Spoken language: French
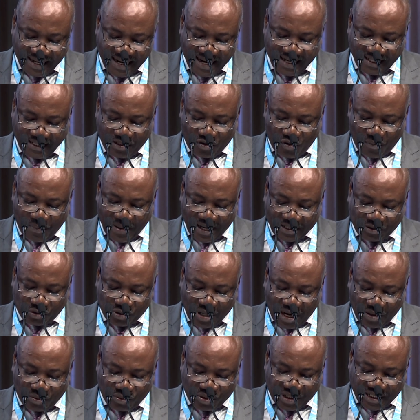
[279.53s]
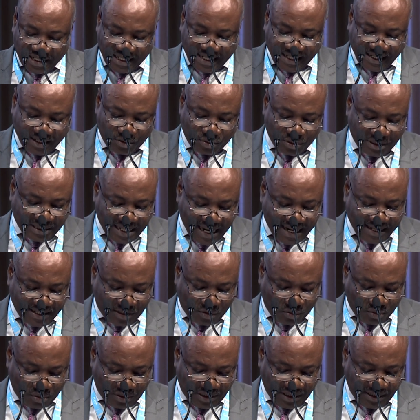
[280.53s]
qui n'ont pas su accoucher les résultats
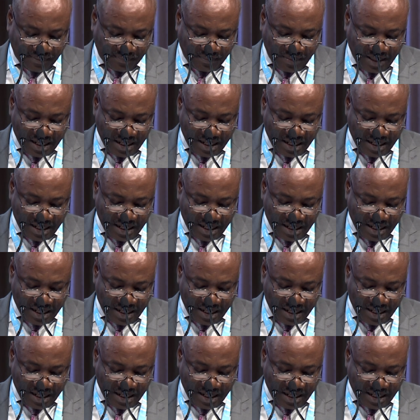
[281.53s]
escomptés.